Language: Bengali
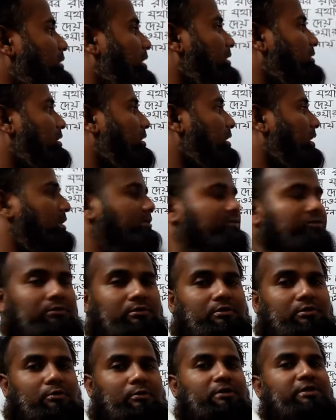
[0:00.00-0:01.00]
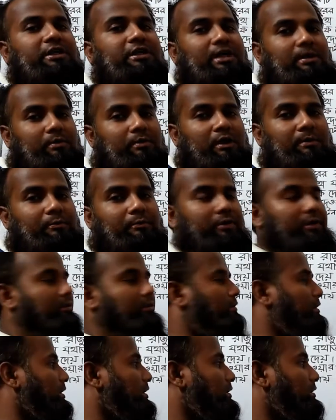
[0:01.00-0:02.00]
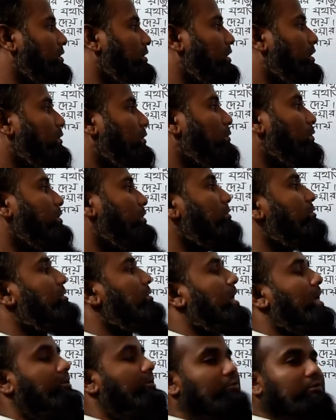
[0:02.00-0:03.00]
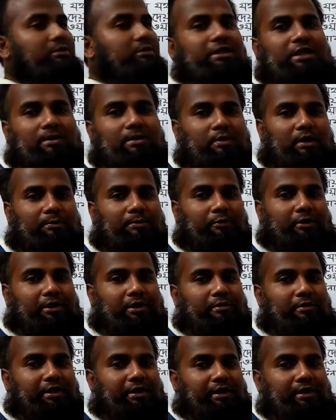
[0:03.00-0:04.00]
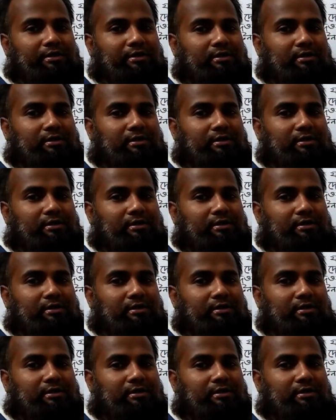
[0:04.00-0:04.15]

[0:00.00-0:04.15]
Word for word: দেয় তা রাজু কোন দিকে বল প্রয়োগ করে ও কিন্তু সাজুর দিকে বল প্রয়োগ করে